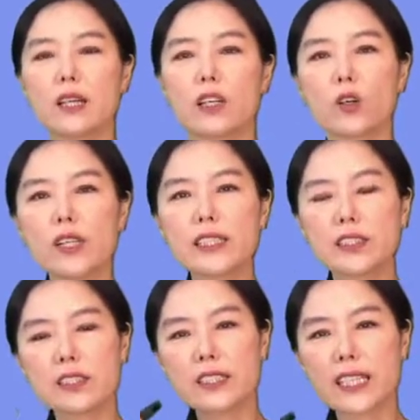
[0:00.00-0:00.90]

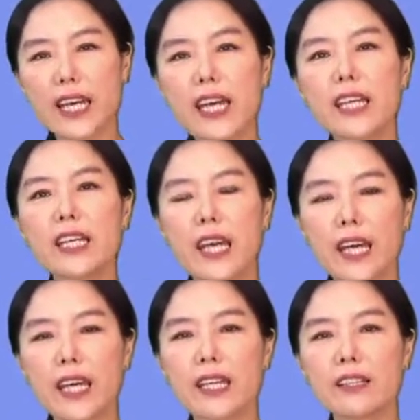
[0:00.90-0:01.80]
영어에서는 K
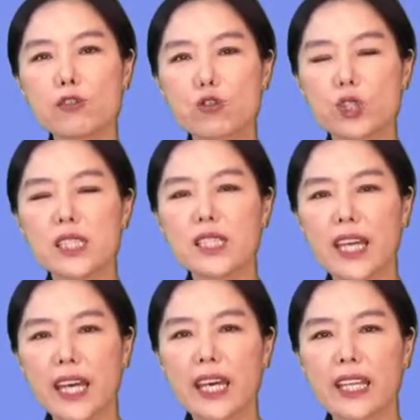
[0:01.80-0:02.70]
N G
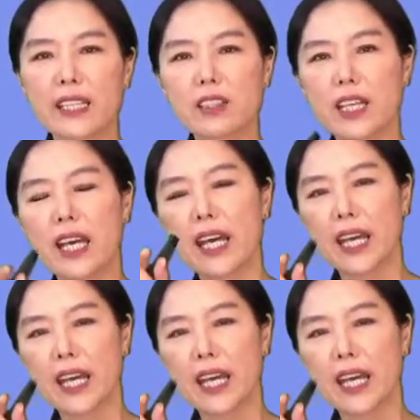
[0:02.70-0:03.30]
N 이렇게